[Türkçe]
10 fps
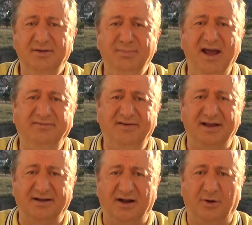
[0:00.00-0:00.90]

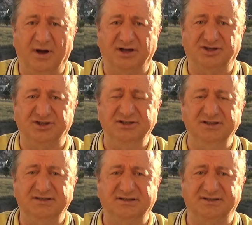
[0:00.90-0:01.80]
Merve
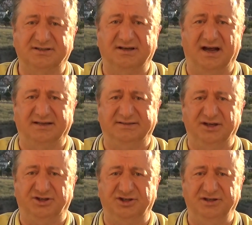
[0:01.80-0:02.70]
Kavakçı'nın kız
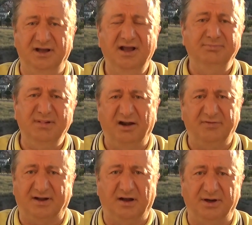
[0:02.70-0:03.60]
kardeşi
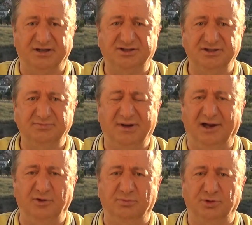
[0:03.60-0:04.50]
Merve Kavakçı
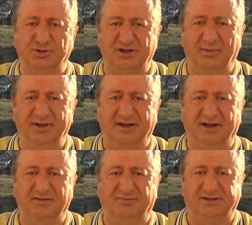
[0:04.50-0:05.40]
malumunuz
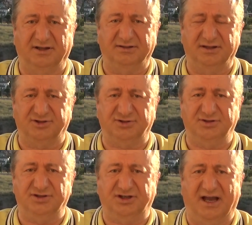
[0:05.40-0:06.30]
Amerikan vatandaşı
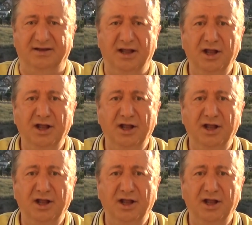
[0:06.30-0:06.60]
iken